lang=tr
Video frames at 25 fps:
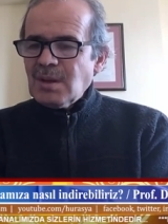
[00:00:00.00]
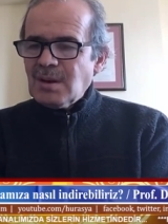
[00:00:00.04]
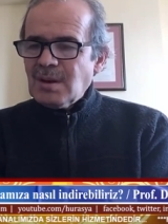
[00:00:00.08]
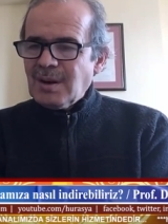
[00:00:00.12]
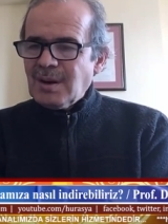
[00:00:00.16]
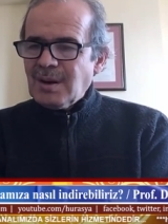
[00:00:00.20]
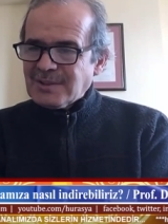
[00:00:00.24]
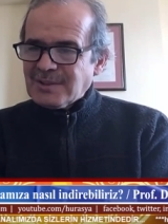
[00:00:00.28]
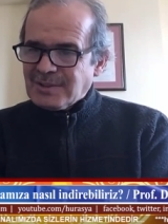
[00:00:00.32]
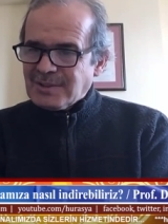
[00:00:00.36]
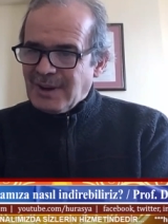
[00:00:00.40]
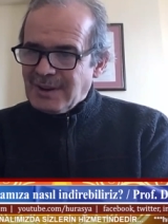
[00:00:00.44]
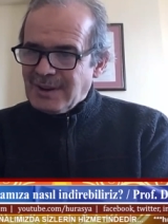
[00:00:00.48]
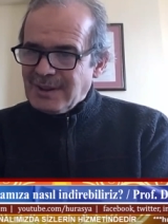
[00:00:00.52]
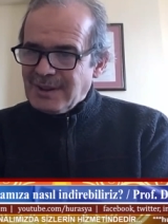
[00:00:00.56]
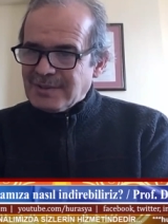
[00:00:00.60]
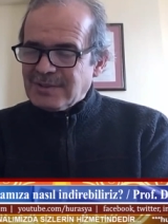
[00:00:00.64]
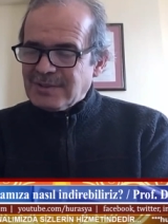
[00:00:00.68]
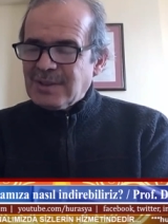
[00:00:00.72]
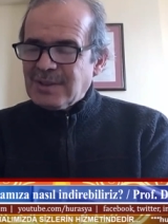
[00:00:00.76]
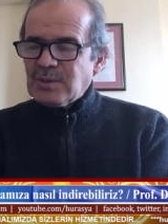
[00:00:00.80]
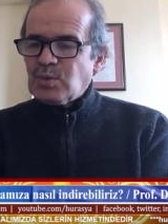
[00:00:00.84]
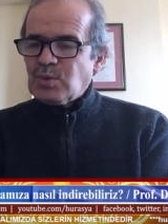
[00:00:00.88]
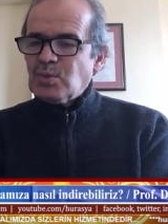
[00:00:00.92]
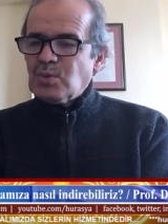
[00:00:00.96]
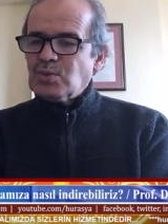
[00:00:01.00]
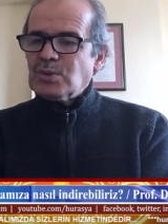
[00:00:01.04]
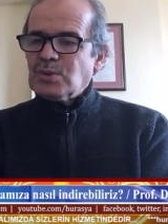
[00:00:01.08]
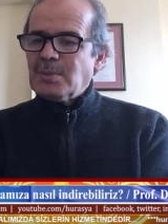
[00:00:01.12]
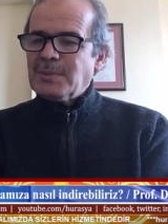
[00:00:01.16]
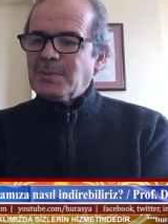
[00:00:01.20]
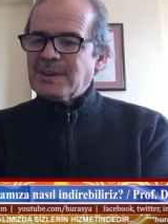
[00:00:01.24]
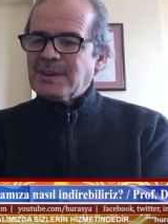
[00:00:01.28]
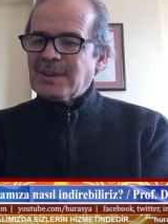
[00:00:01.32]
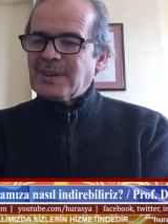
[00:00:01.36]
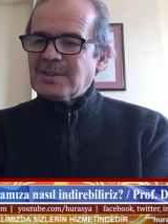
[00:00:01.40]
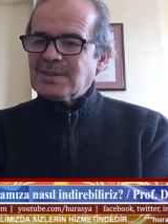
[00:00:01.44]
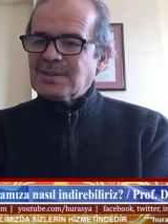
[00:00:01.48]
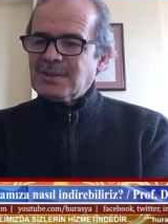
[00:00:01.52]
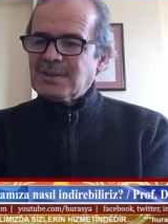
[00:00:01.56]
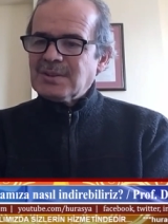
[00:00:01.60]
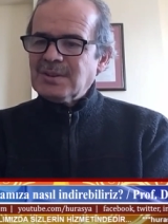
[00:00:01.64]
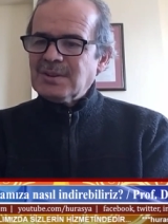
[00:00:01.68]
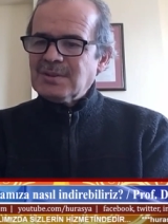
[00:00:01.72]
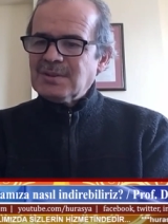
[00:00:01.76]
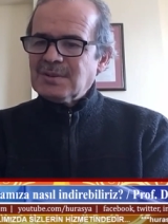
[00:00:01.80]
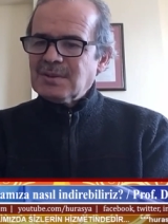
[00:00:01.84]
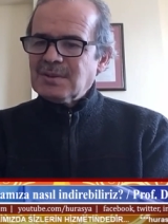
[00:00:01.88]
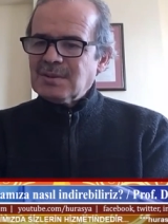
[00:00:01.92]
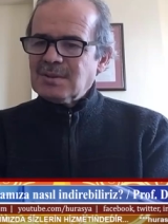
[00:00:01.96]
adaleti gündeme
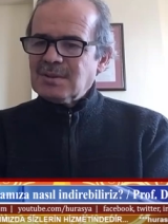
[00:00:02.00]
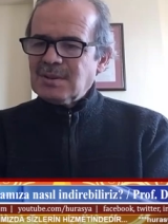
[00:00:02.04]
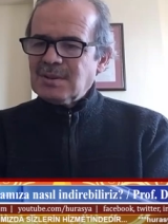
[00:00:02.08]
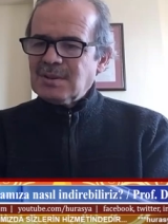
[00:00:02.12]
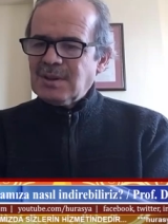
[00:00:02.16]
getirir.